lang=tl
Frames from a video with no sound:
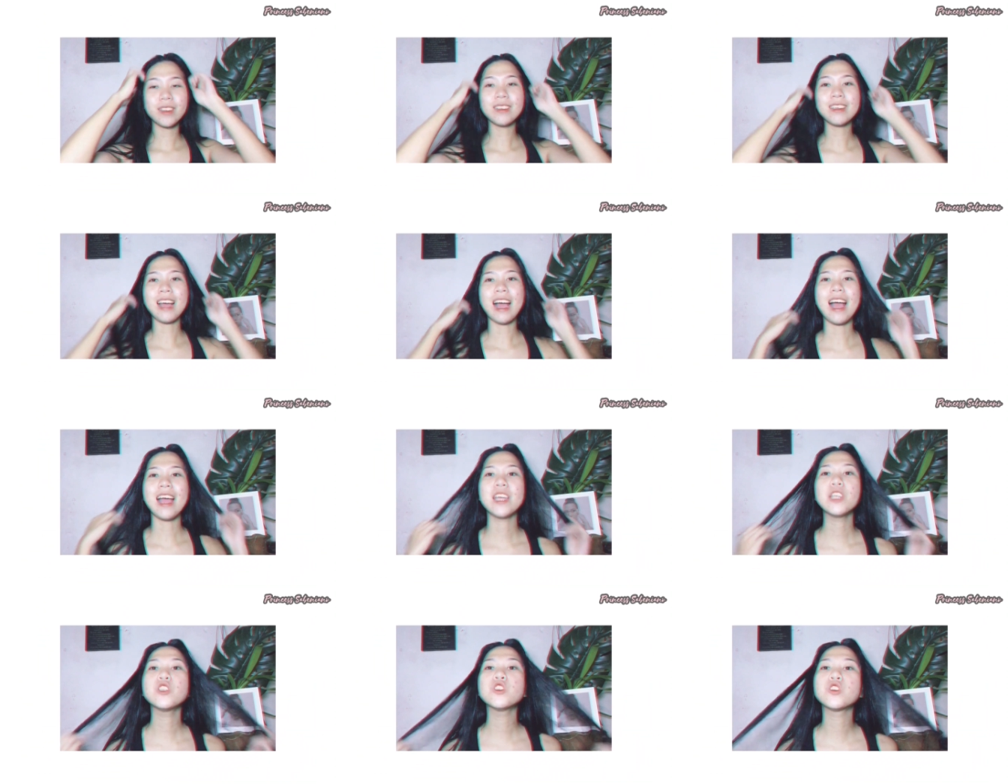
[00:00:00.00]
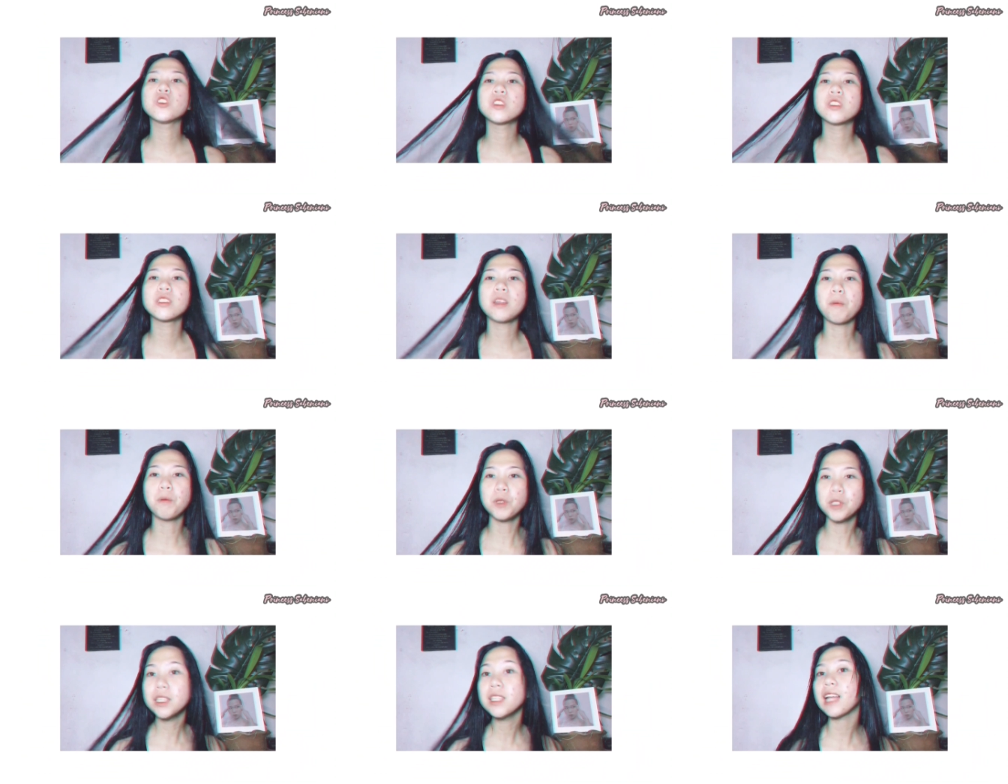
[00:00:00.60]
guys,
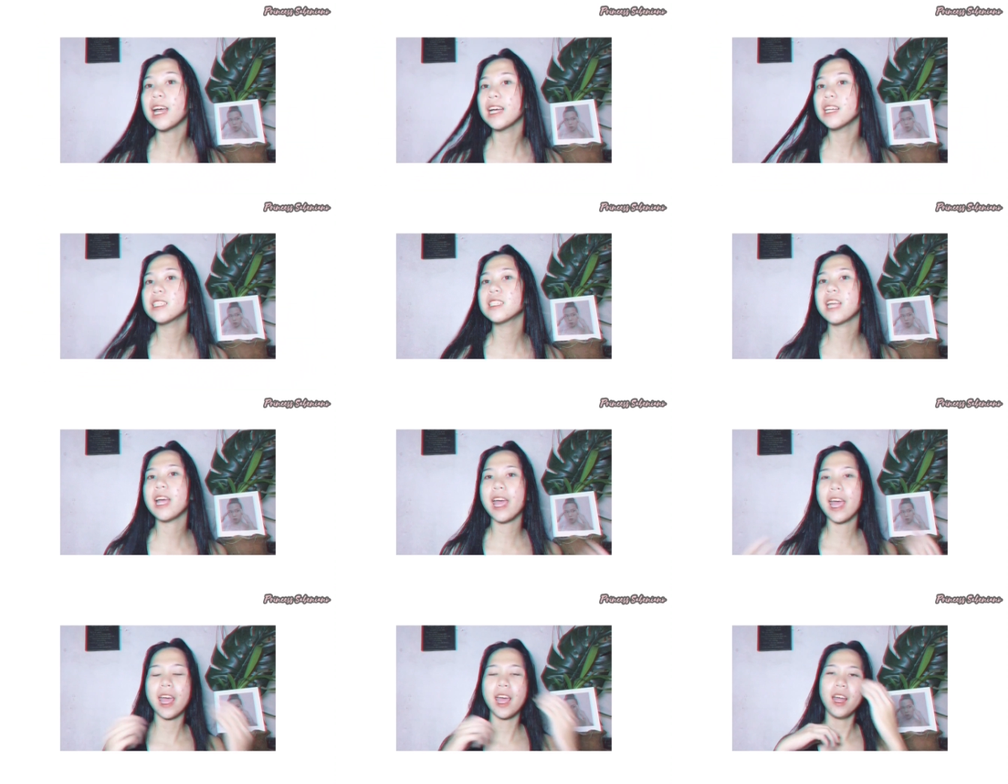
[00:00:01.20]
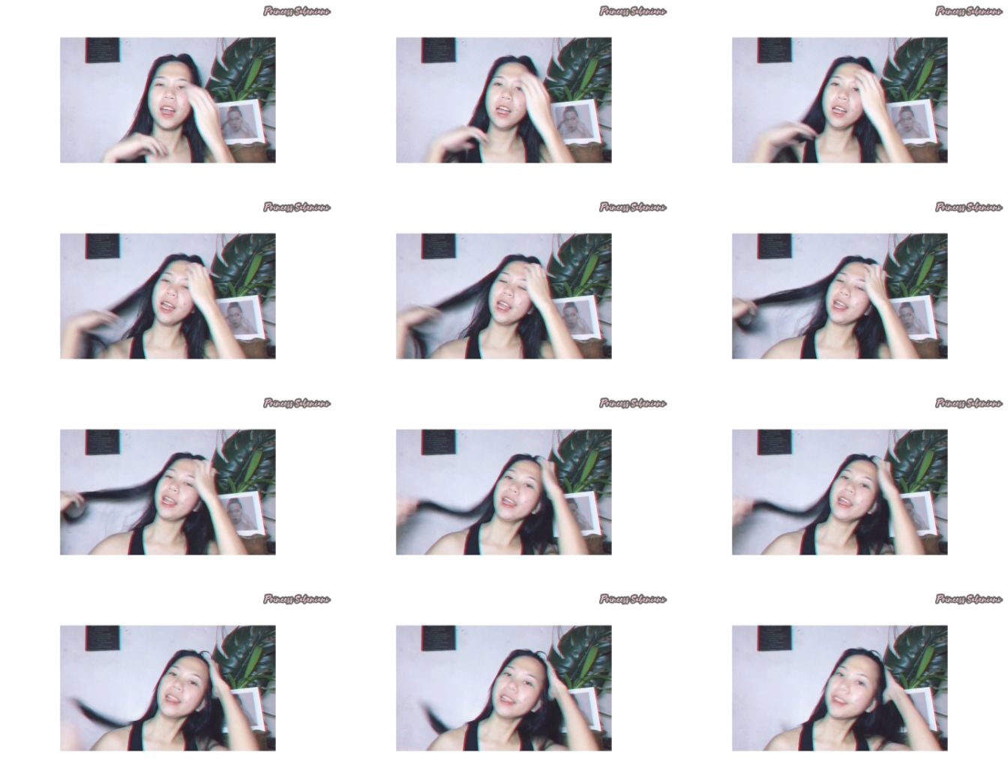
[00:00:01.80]
tapos na tayo sa hair
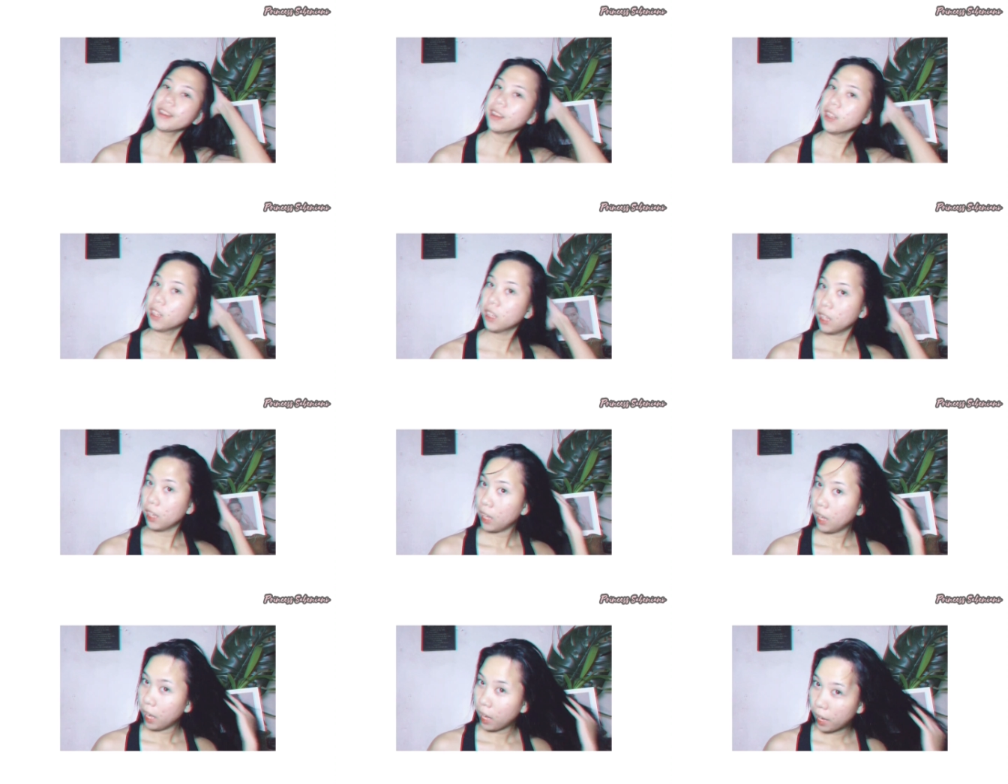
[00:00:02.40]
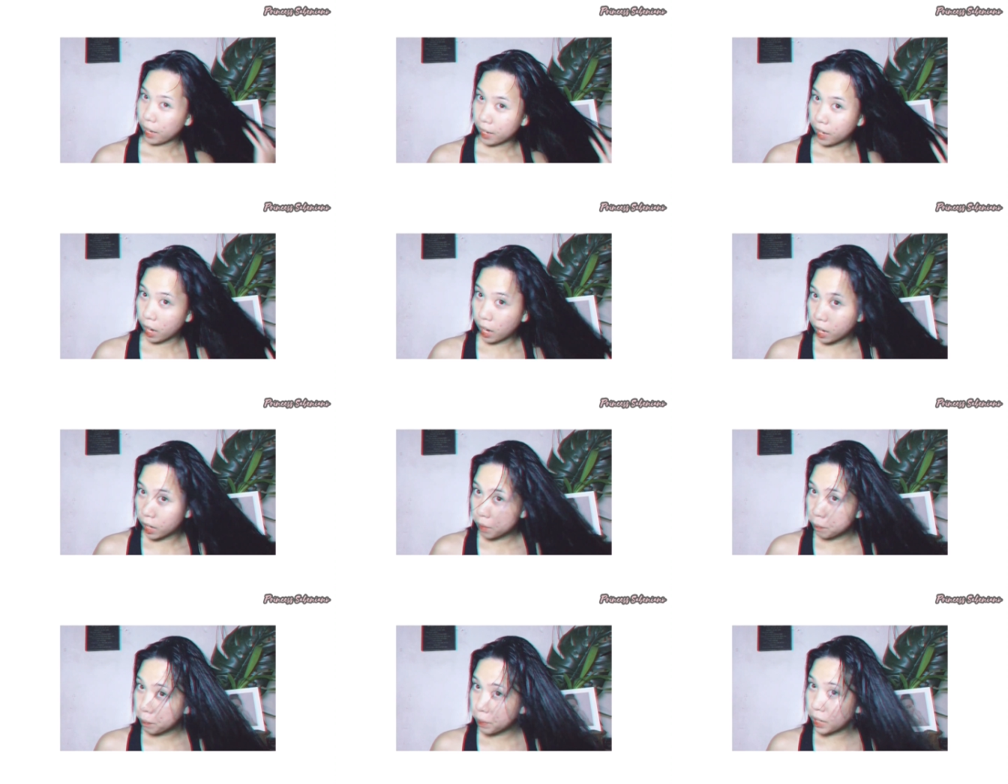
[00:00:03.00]
and
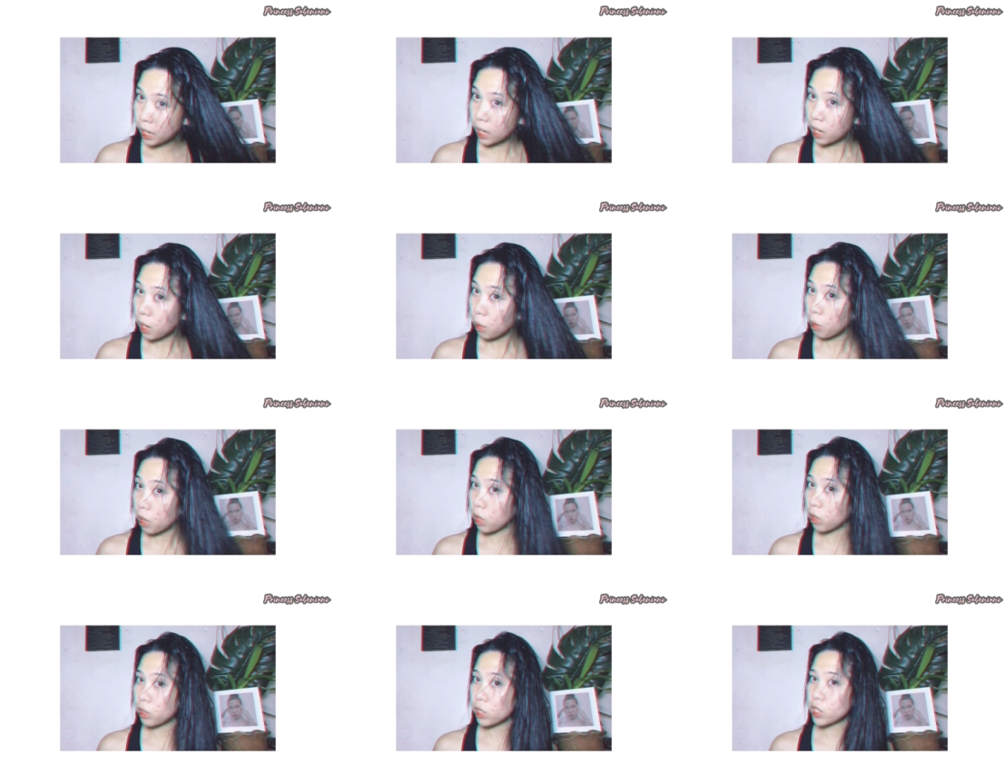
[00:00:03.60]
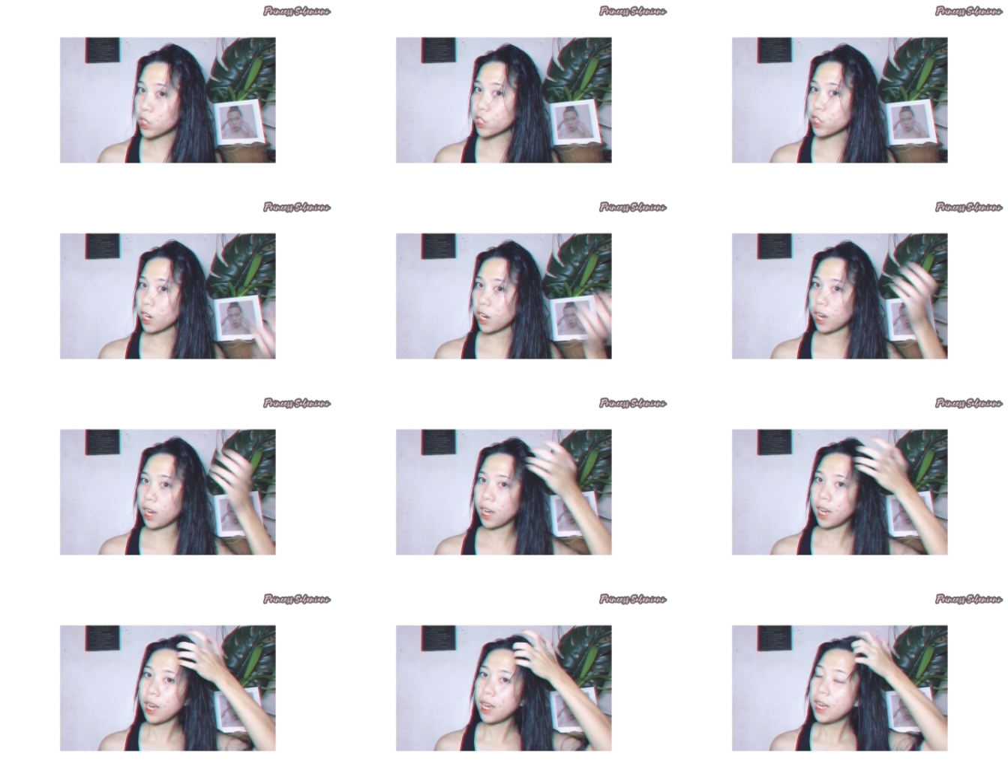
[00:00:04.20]
ayan, binanlawan ko na
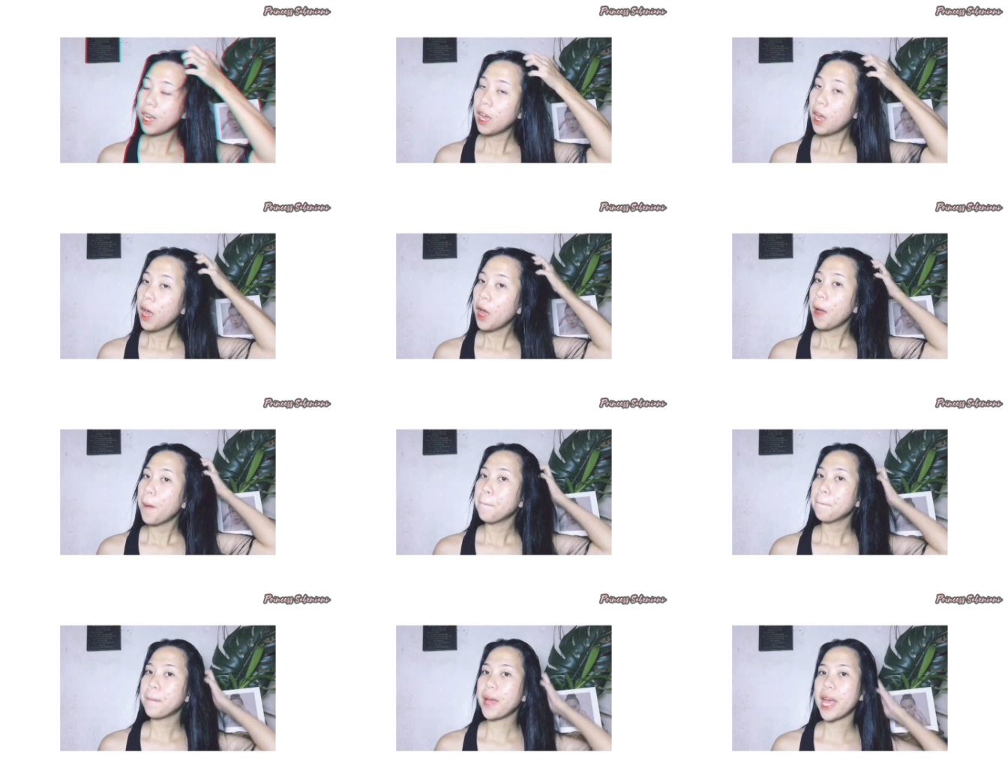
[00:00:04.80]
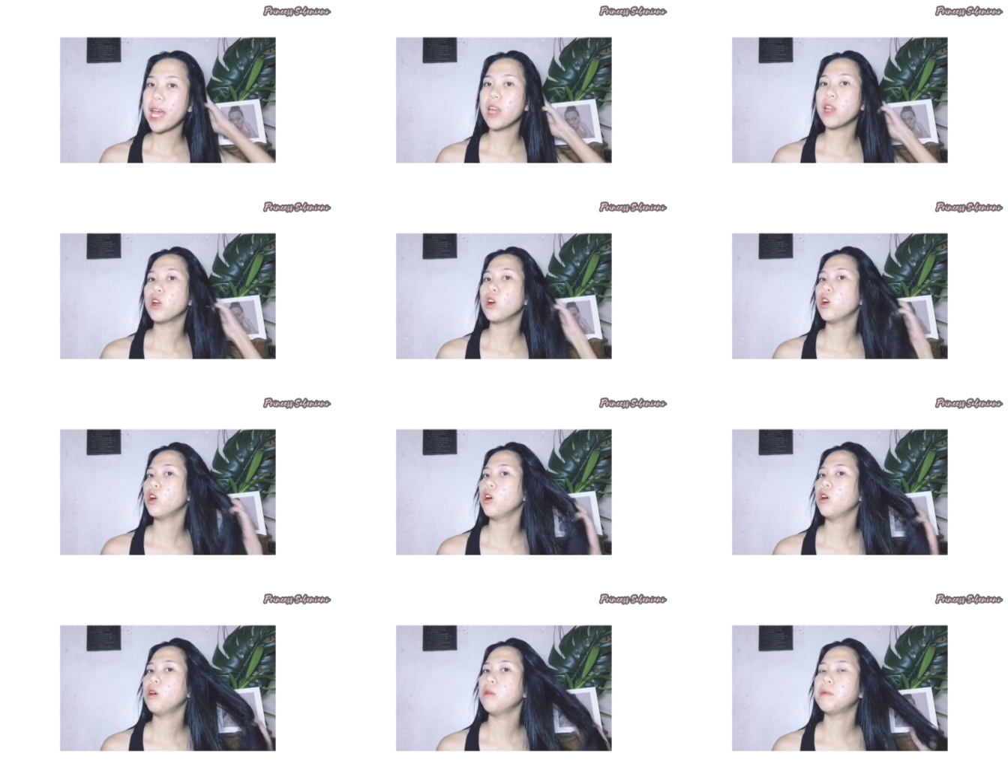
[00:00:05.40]
siya
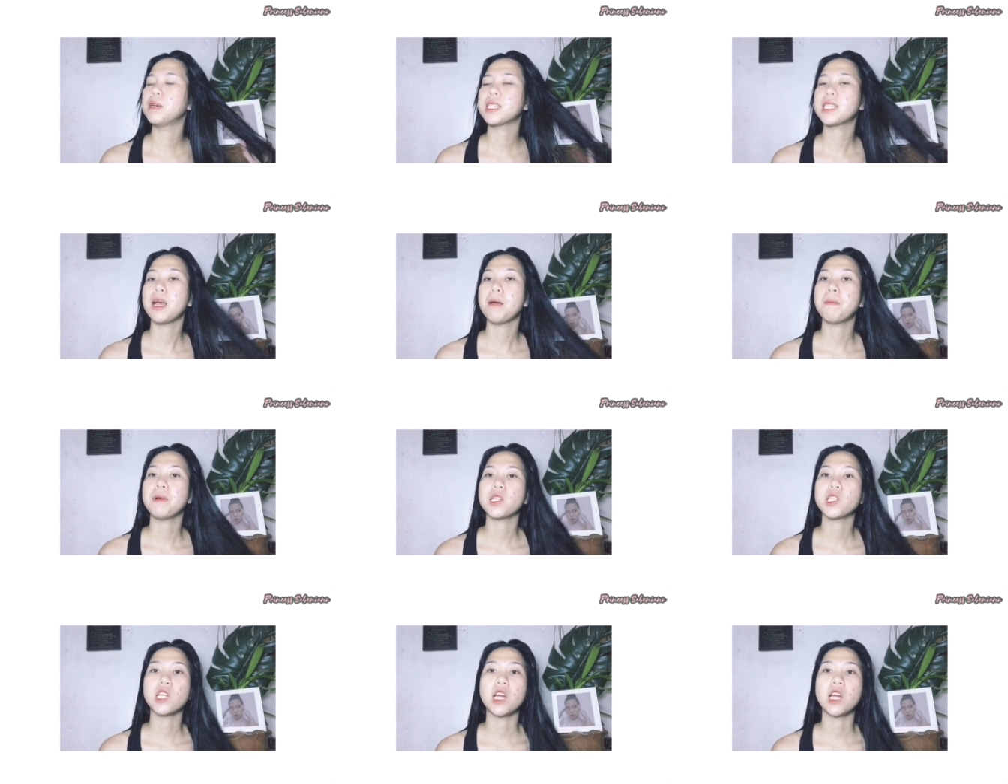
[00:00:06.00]
pero basa pa